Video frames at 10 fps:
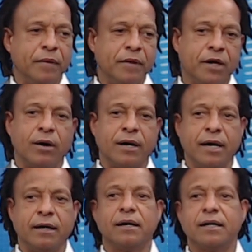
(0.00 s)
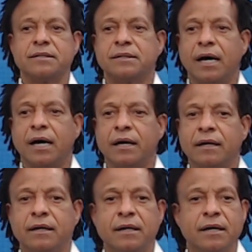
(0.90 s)
ojalá y él aceptare,
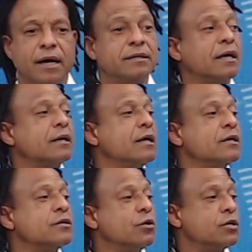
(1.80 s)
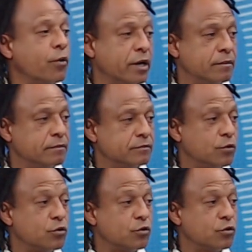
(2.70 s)
esta reelección es buena,
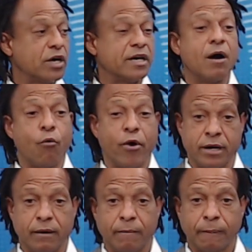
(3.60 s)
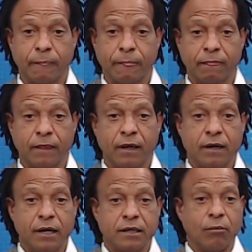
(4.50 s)
sería buena.
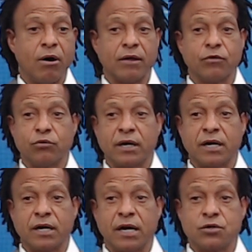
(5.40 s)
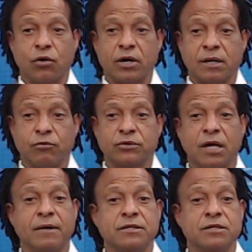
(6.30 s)
Estamos hablando de una reelección que está montada
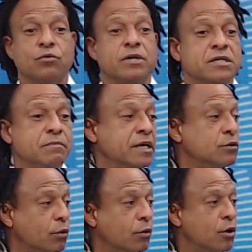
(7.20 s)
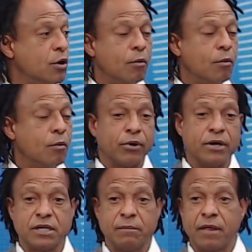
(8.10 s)
base un crecimiento por
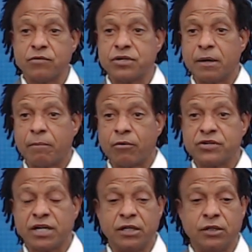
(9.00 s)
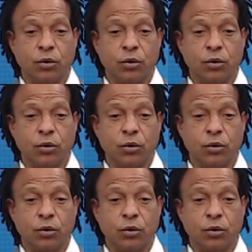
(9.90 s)
encima de un 7%,